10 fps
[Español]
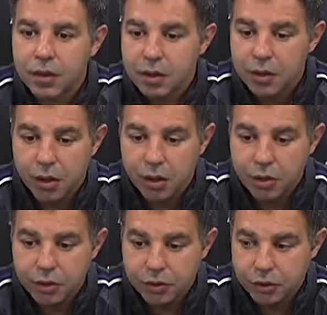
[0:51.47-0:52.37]

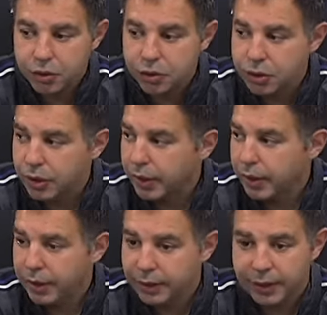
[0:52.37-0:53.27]
No, nosotros
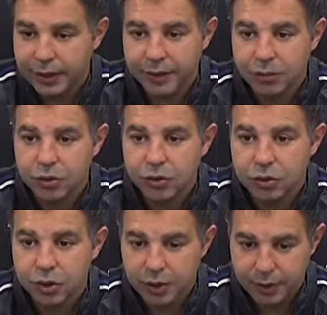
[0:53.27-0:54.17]
eh,
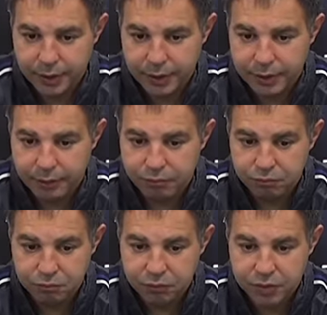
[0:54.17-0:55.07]
intentaremos em,